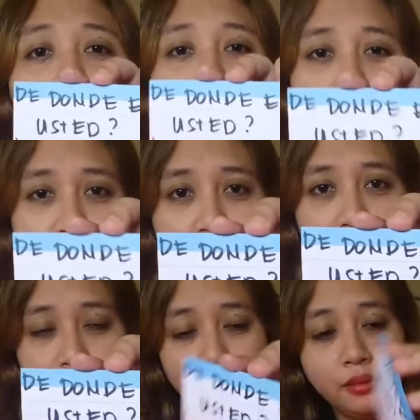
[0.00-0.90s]
es
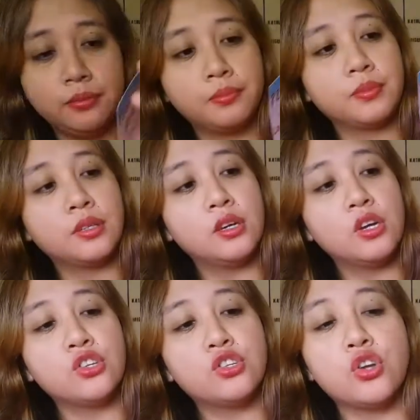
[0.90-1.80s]
usted?
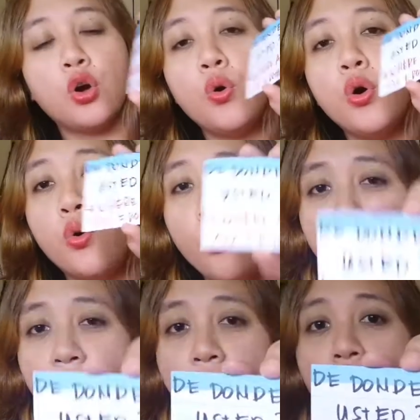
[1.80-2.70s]
So,
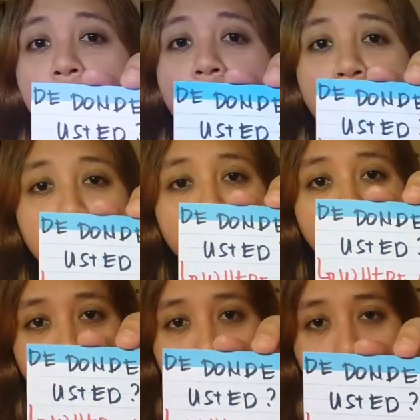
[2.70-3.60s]
where are you
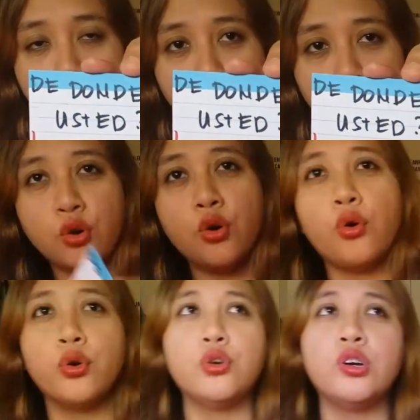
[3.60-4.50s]
from?
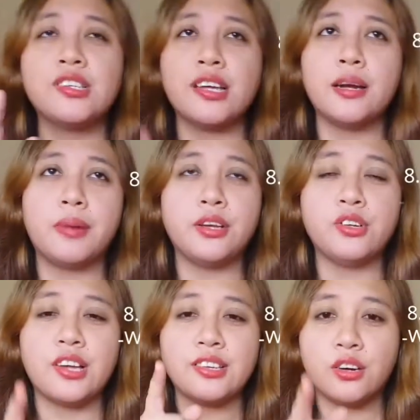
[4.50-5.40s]
So, yung isa naman,
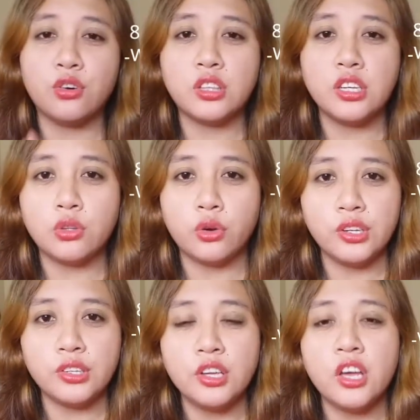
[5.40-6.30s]
yung sasagot dito
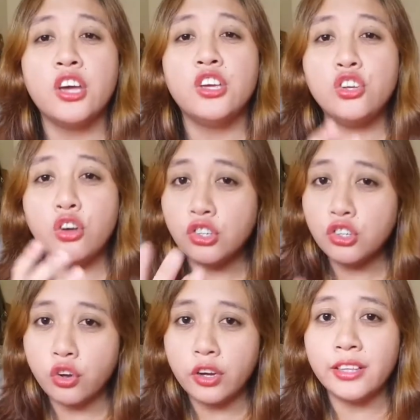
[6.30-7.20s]
is, Yo
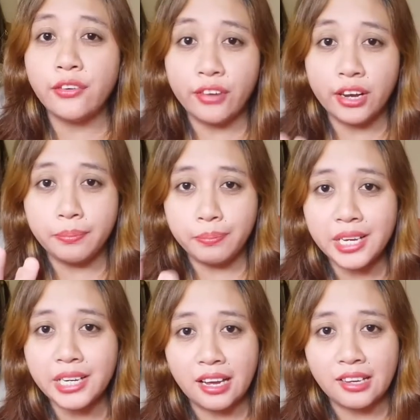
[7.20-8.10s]
soy de
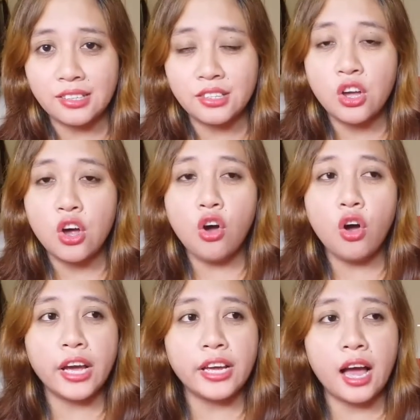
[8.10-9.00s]
Filipinas.
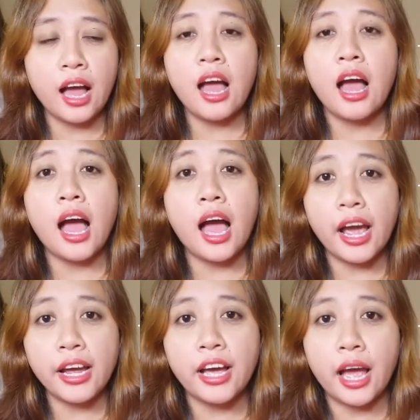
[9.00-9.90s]
O kaya,
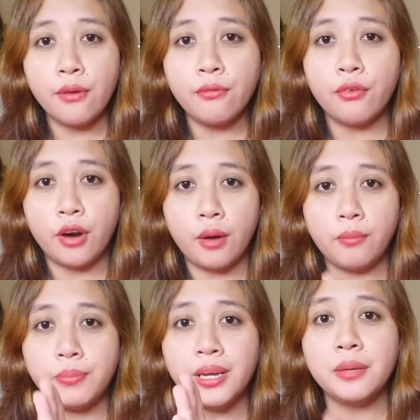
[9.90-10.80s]
I am
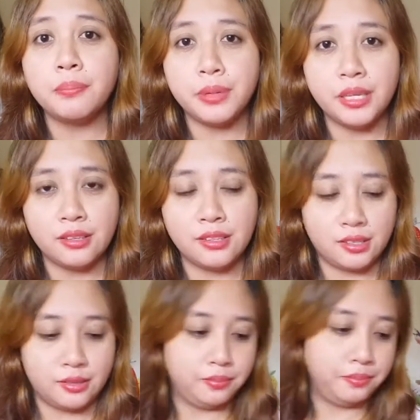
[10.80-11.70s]
from
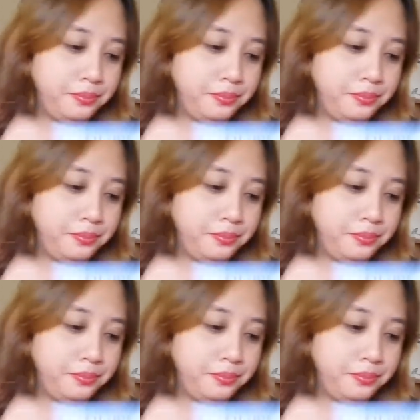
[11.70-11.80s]
Philippines.